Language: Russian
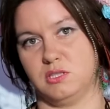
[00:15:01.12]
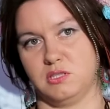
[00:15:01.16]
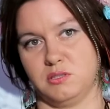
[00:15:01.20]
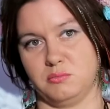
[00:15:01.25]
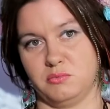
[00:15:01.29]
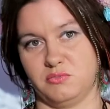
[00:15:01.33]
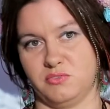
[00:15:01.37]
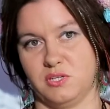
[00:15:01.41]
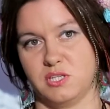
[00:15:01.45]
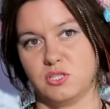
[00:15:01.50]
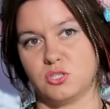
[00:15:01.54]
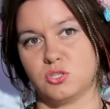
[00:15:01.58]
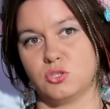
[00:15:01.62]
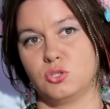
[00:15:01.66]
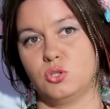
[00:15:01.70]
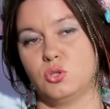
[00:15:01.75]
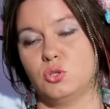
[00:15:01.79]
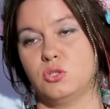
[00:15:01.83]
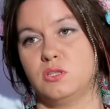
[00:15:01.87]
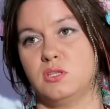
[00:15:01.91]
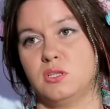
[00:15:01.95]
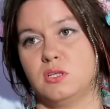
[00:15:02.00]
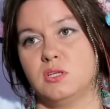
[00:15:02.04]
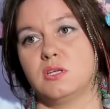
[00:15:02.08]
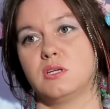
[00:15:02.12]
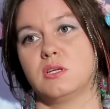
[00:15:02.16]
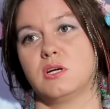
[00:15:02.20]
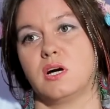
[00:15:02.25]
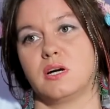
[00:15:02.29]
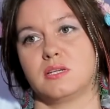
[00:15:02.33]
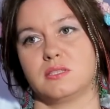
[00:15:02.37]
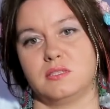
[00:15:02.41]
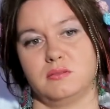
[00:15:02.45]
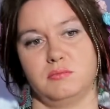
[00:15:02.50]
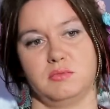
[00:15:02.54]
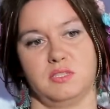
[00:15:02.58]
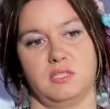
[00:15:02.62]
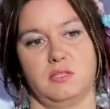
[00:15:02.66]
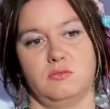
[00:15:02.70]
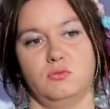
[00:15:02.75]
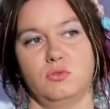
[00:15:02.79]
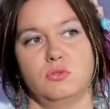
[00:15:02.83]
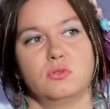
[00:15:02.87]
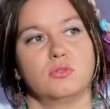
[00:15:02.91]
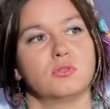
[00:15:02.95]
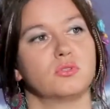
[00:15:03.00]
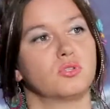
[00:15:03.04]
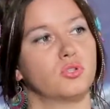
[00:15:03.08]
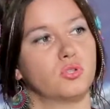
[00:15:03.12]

Ты забываешь, кто ты, как тебя зовут,